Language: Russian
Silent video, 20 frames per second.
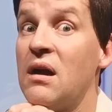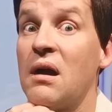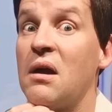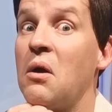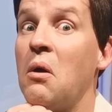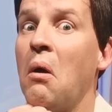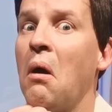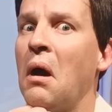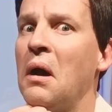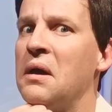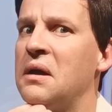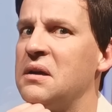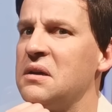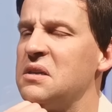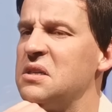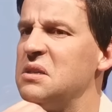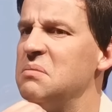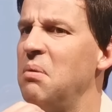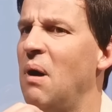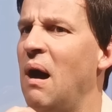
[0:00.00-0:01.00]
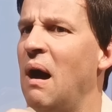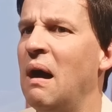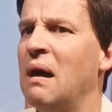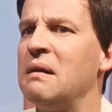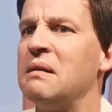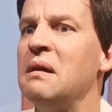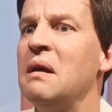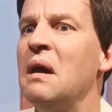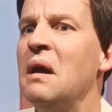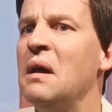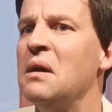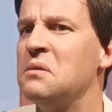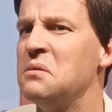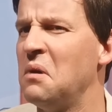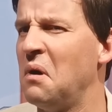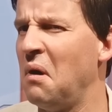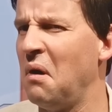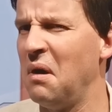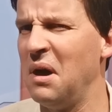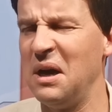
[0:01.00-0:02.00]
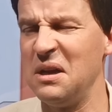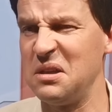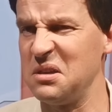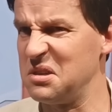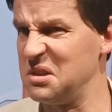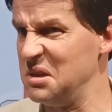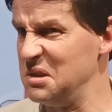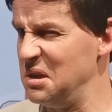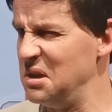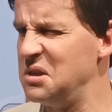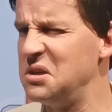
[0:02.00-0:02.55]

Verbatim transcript: Какой кошмар! Но это же